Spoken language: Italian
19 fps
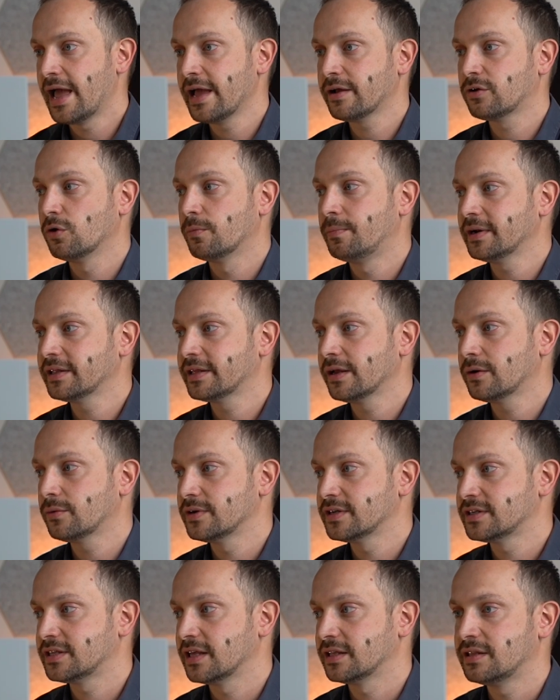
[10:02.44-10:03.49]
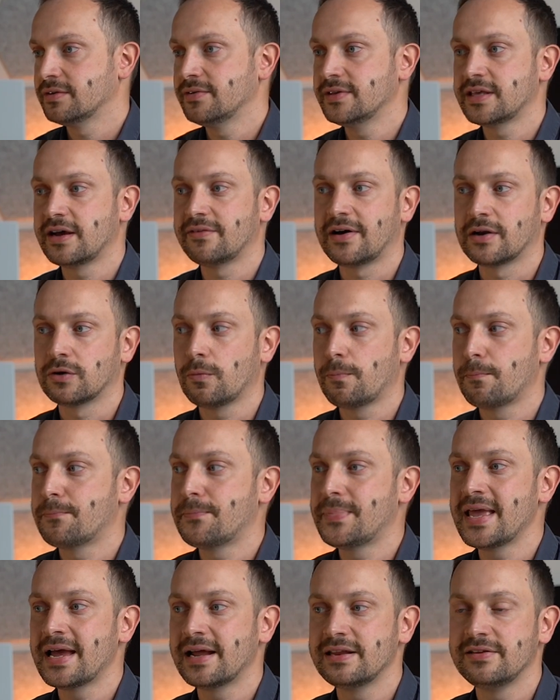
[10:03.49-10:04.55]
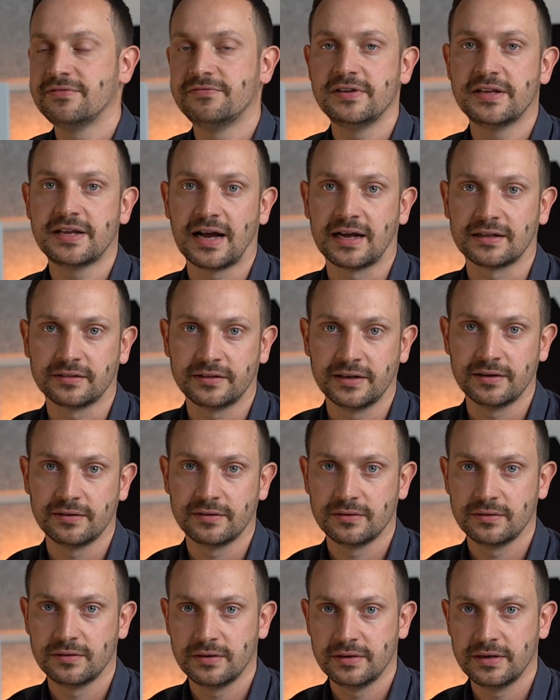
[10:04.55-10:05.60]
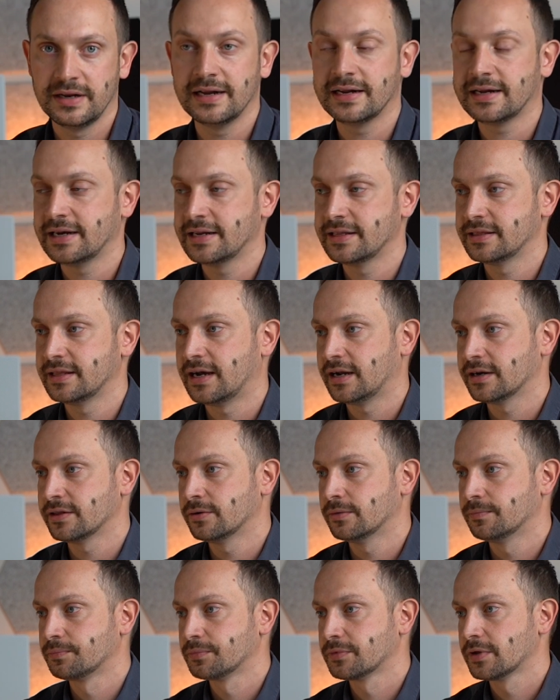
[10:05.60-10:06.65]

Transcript: Ecco perché queste attività vanno pianificate nel calendario.